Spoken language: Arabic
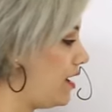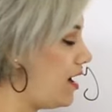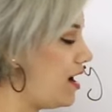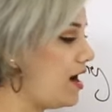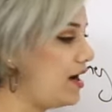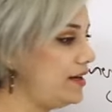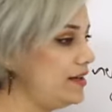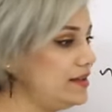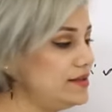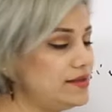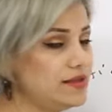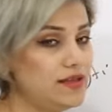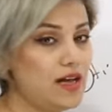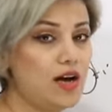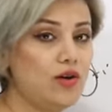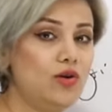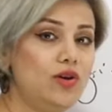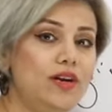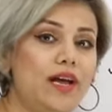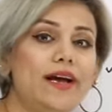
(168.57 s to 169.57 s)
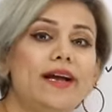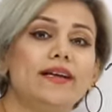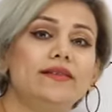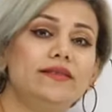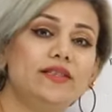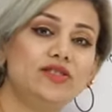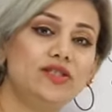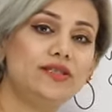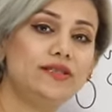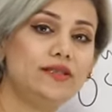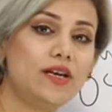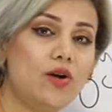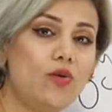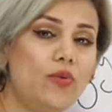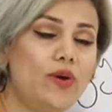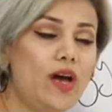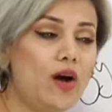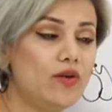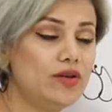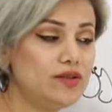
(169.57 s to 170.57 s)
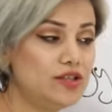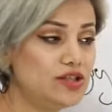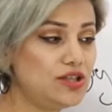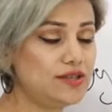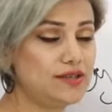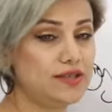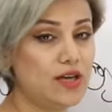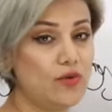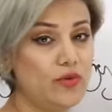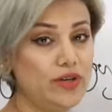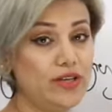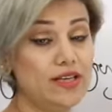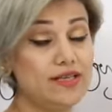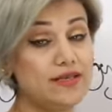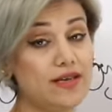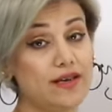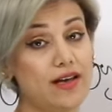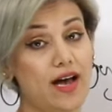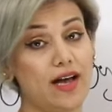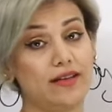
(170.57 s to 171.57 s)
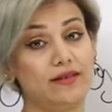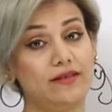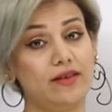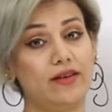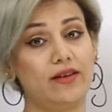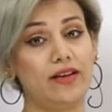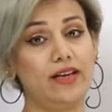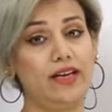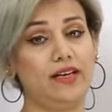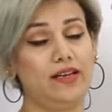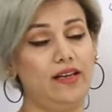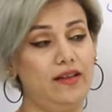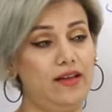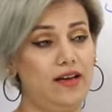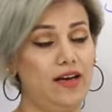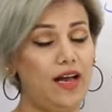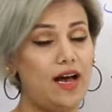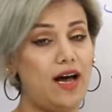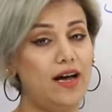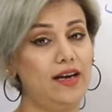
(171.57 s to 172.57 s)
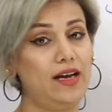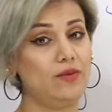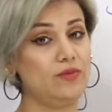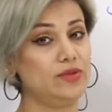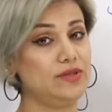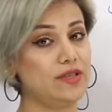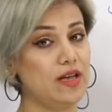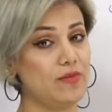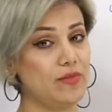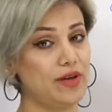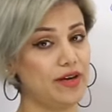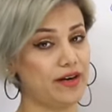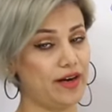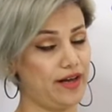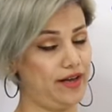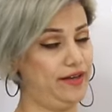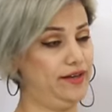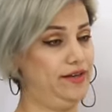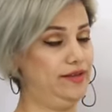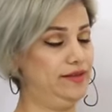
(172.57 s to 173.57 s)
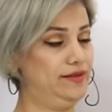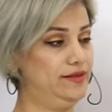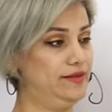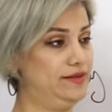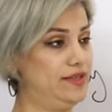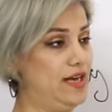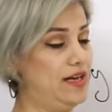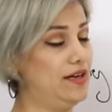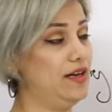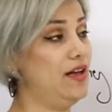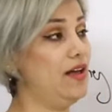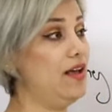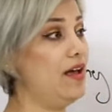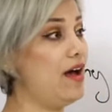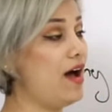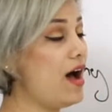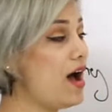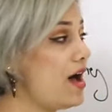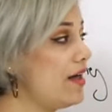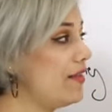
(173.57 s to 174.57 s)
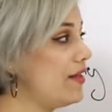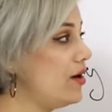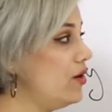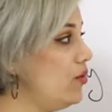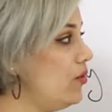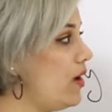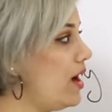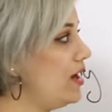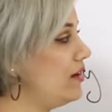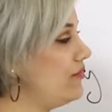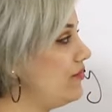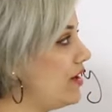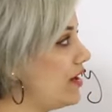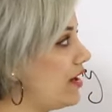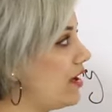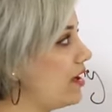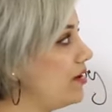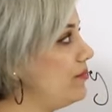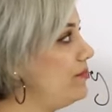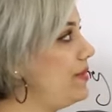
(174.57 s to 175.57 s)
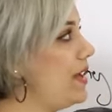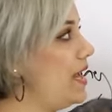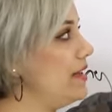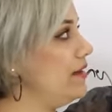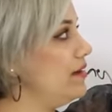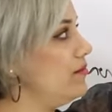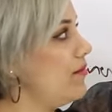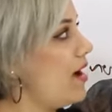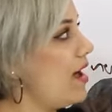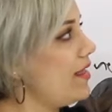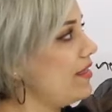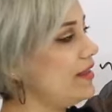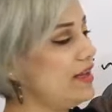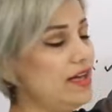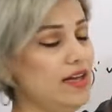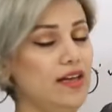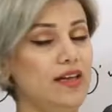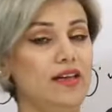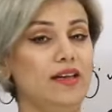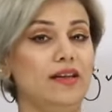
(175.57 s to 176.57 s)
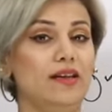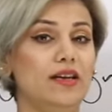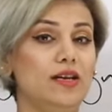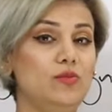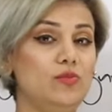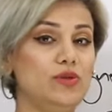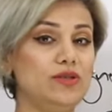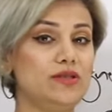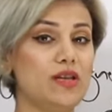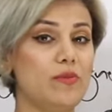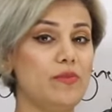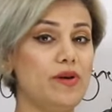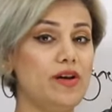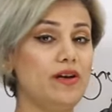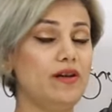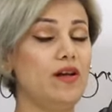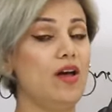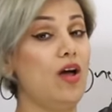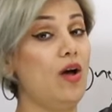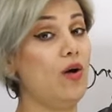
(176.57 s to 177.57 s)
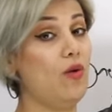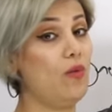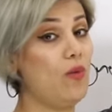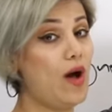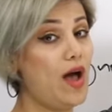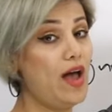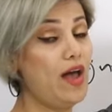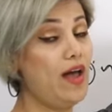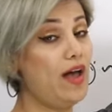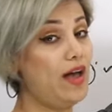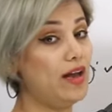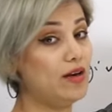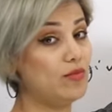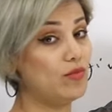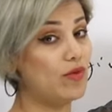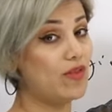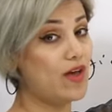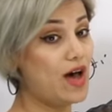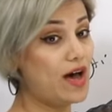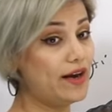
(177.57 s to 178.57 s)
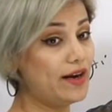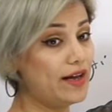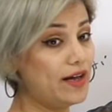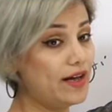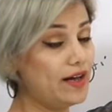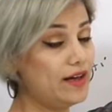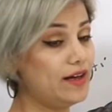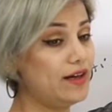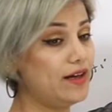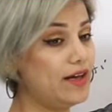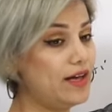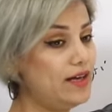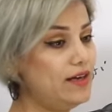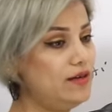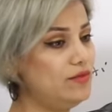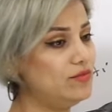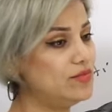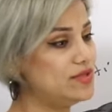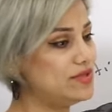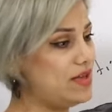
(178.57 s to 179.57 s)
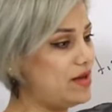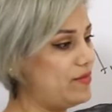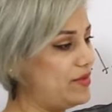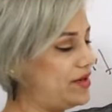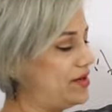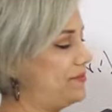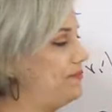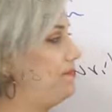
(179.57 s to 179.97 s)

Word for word: انا هسه دا اقول لك انت شو تسوي او انت شو تسوين هسه قاعد تقرين اذا الحاله مستمره زين هذا هو الفرق بين الماضي المستمر والمضارع المستمر